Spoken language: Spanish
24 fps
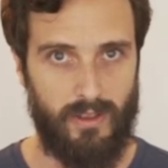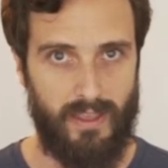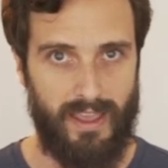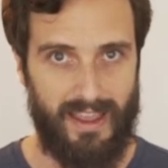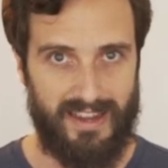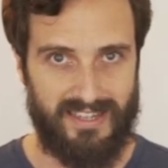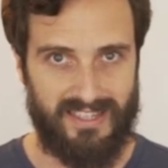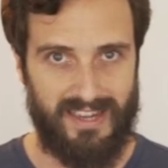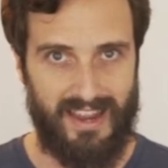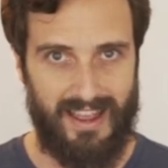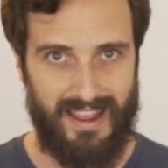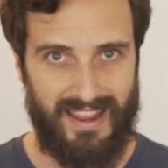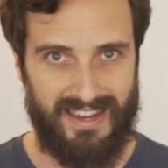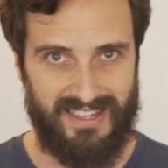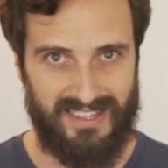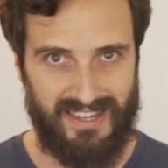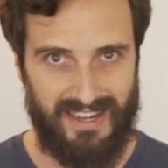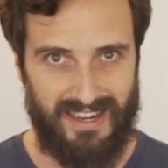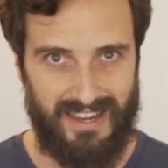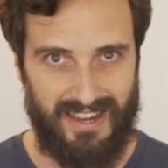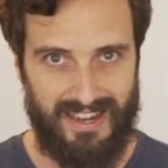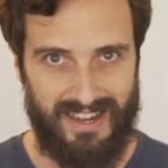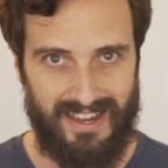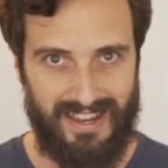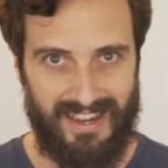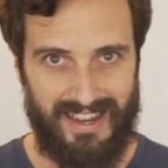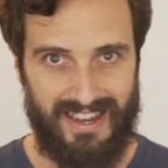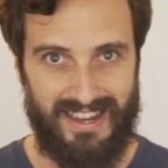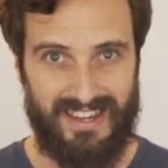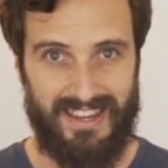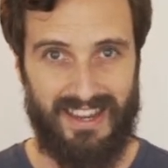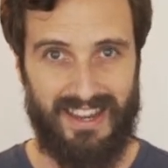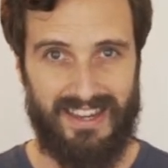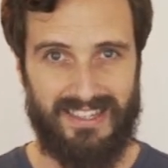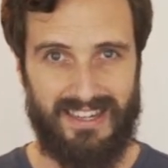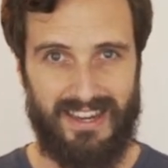
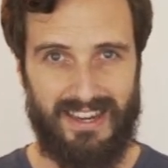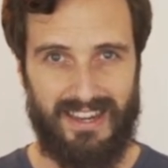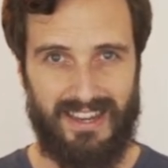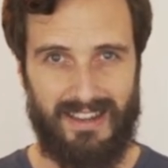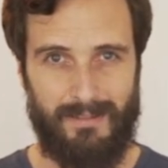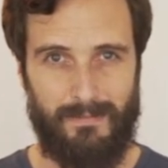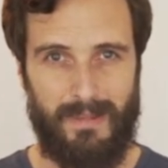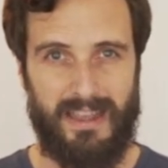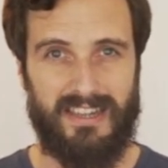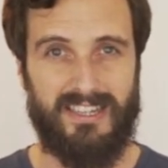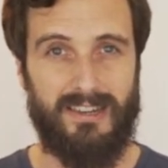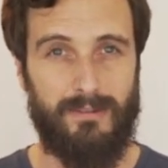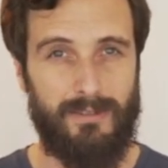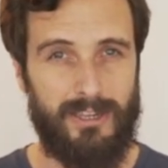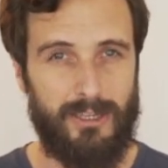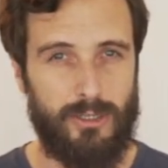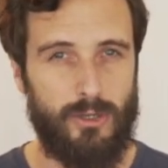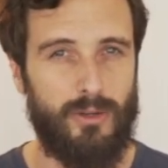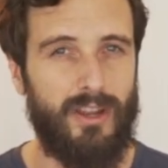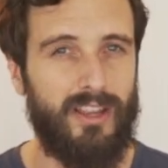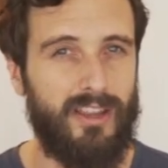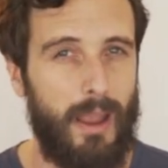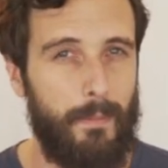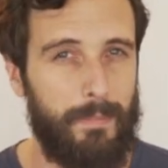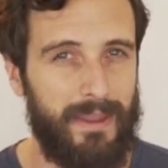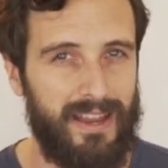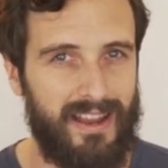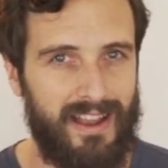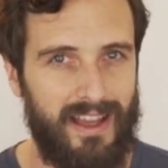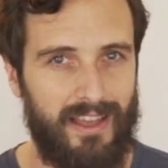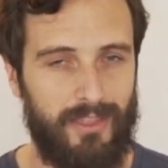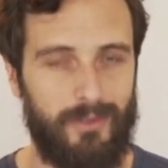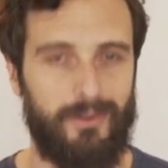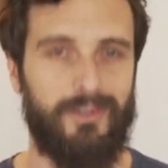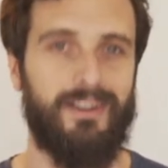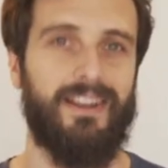ese, bicho ya te ha
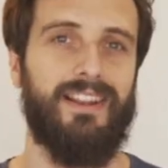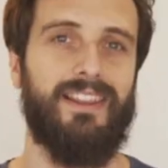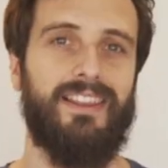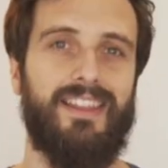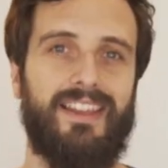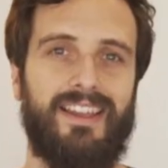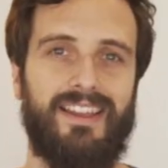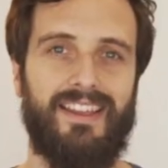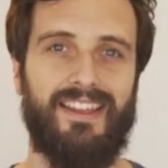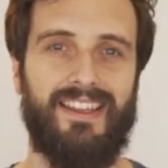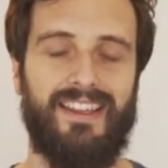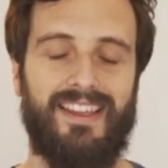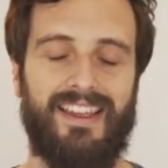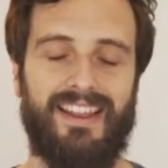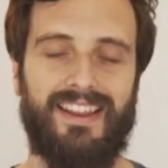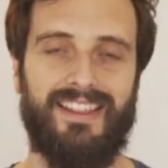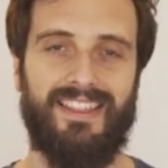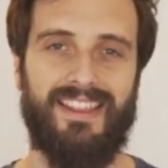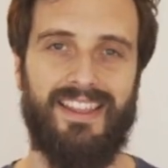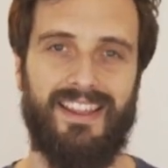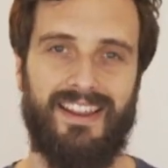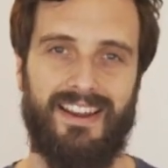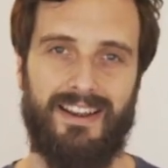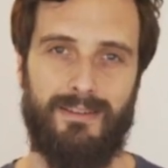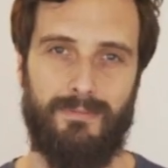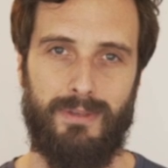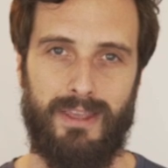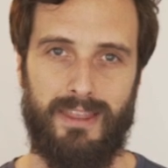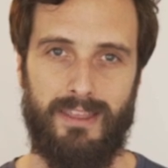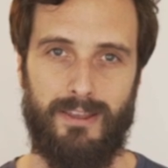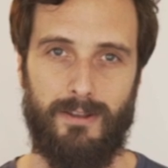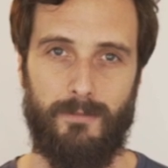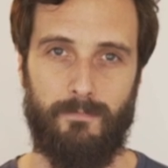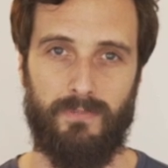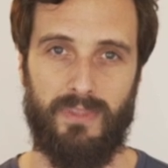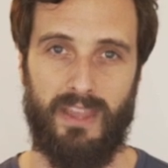picado, el, del
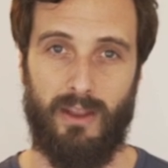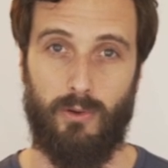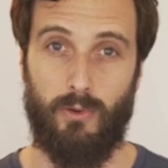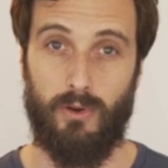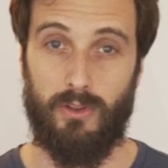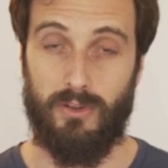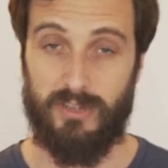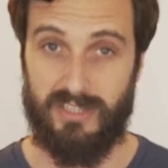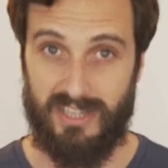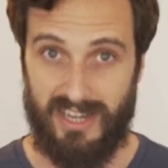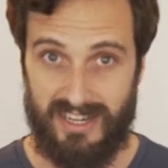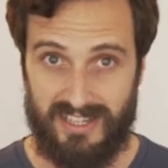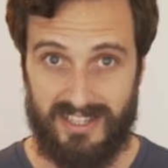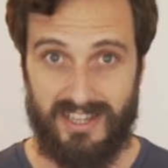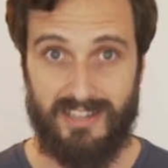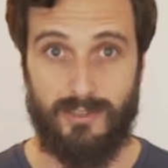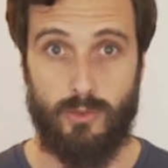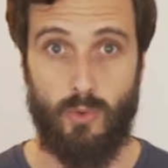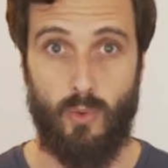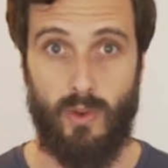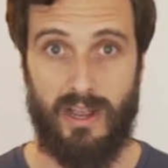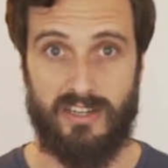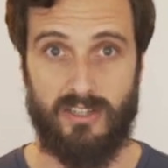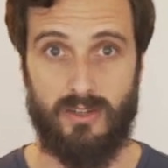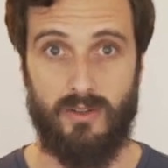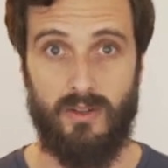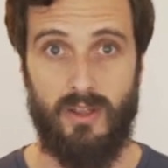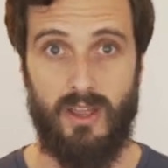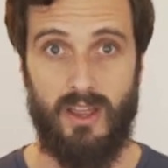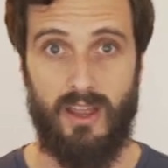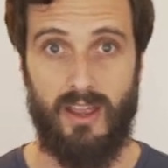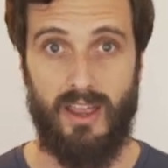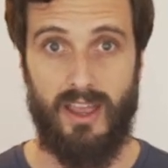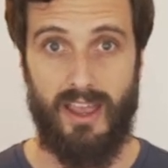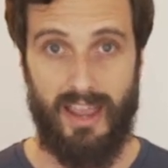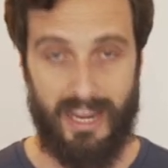vídeo. ¿De acuerdo? Si este es tu caso,
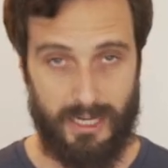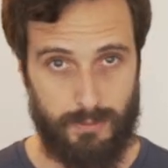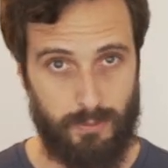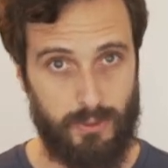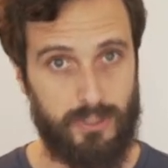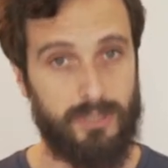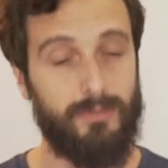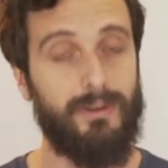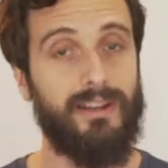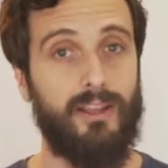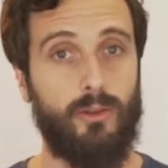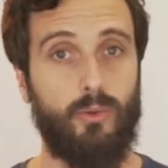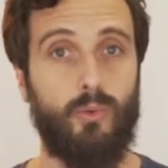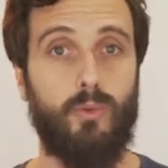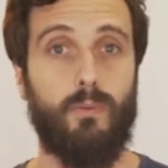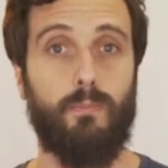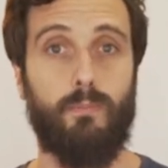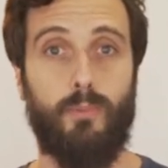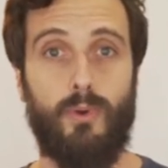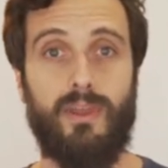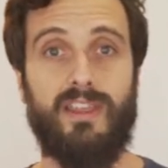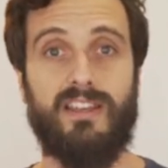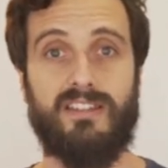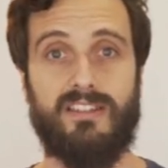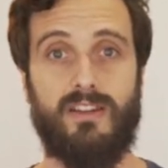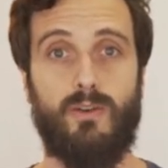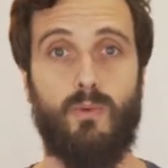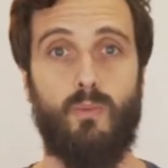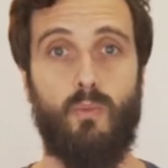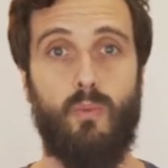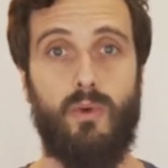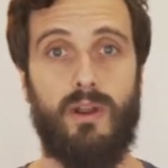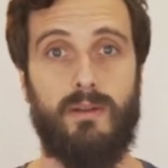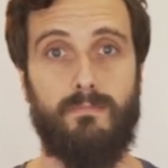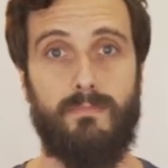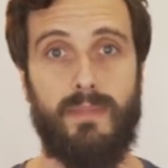es posible que tú puedas ser
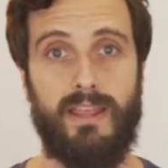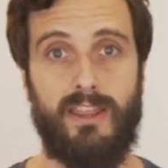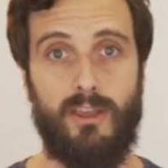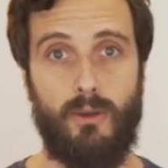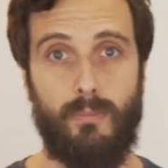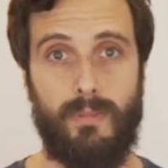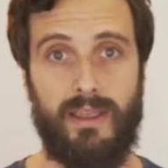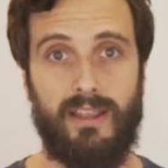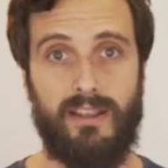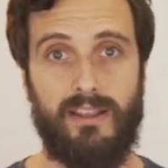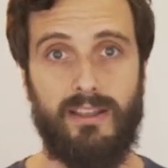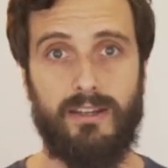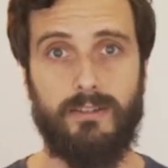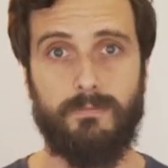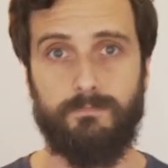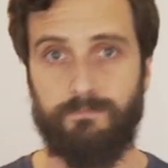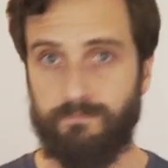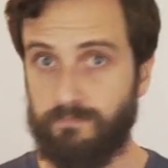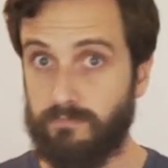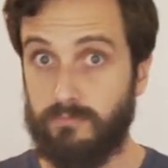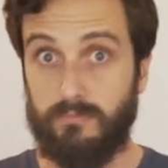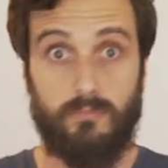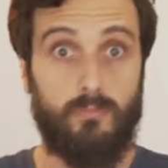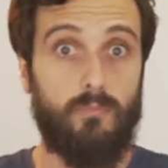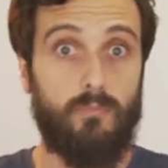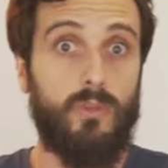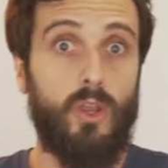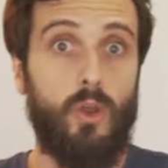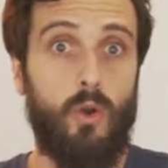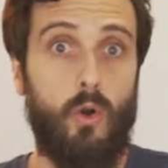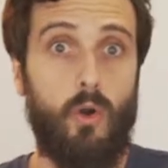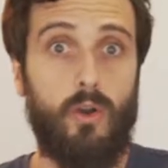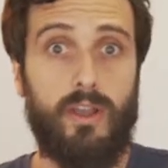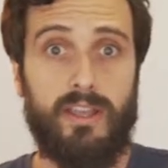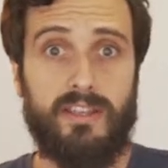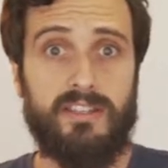un buen videomaker
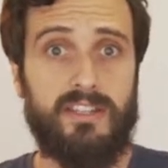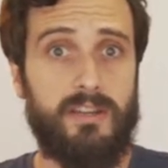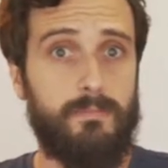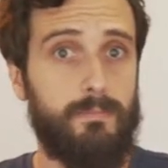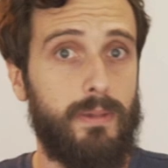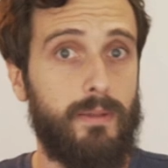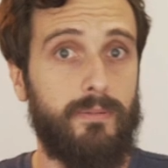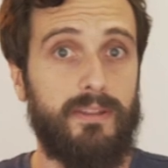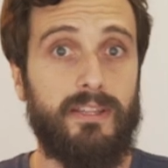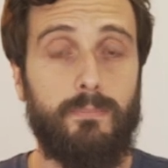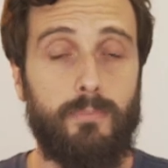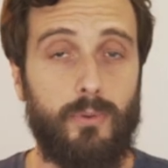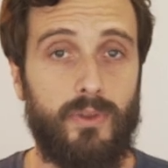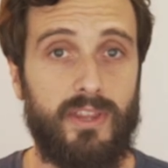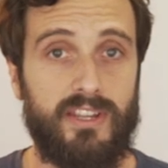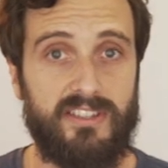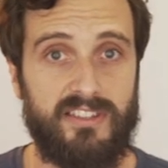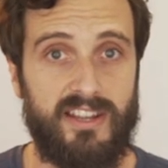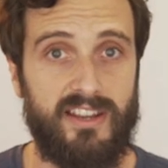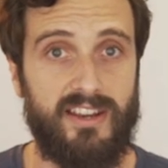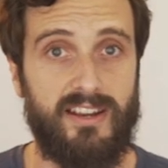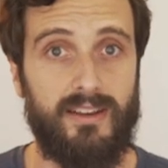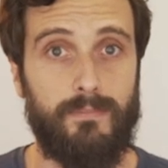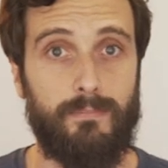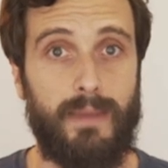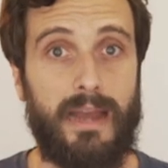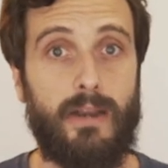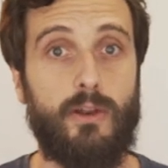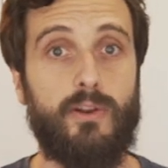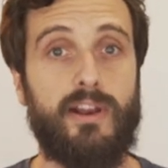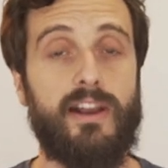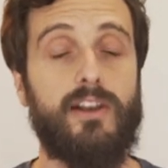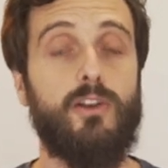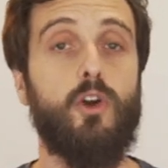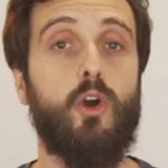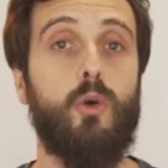o que simplemente puedas
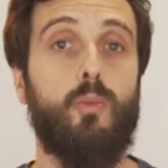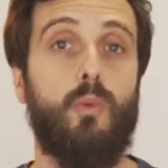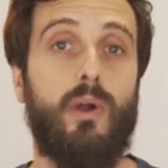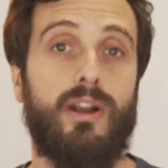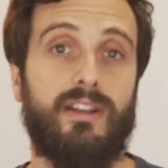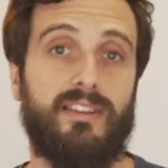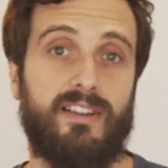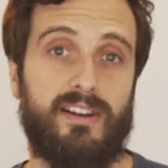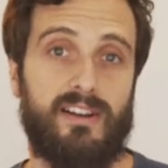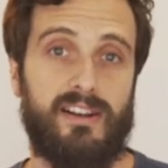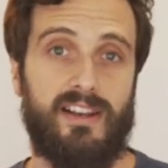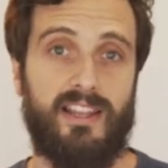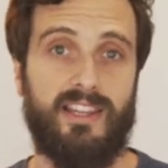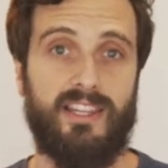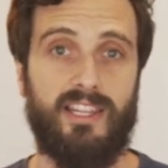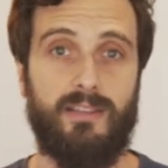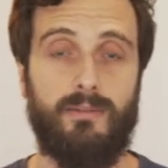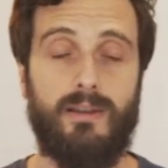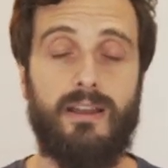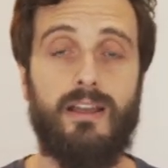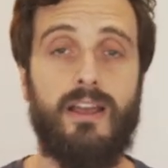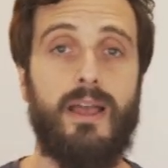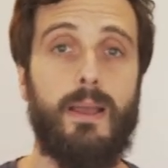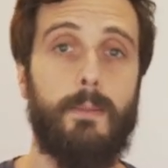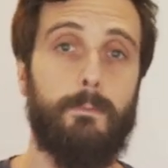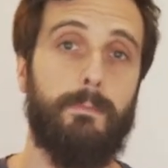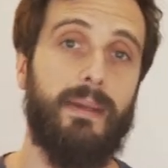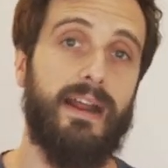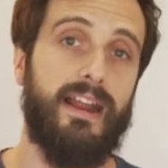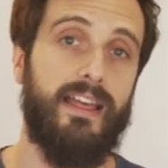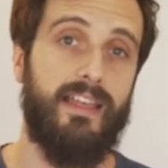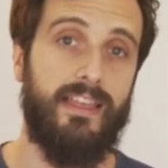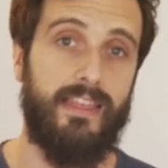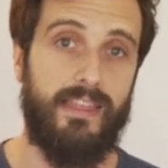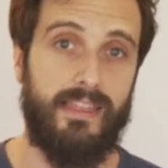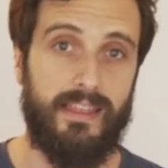valorarlo como alternativa
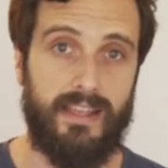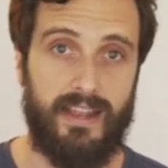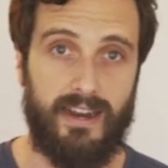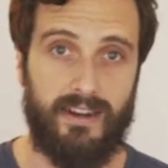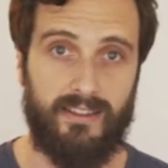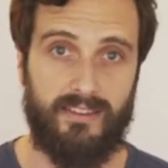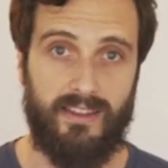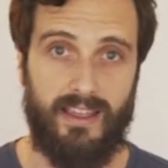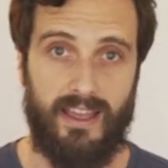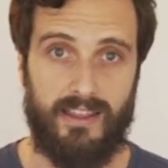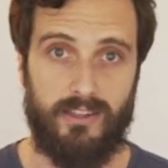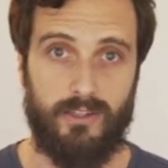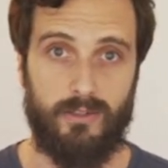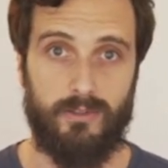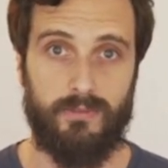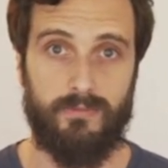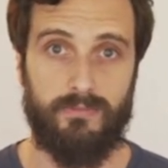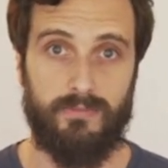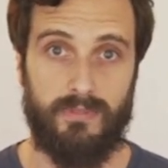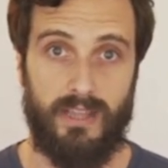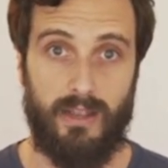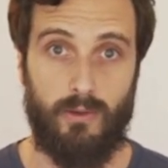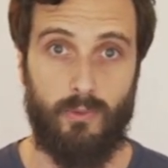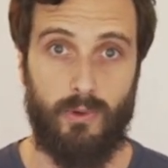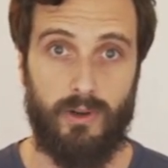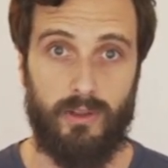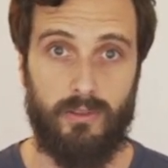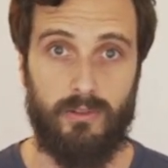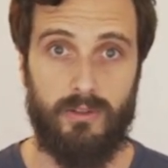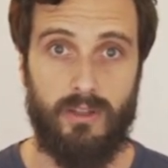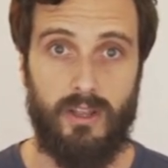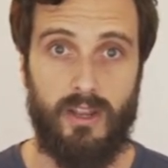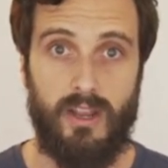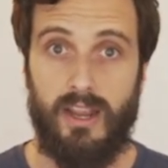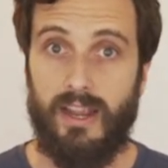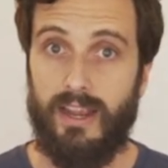para dedicarte a ello. ¿De acuerdo?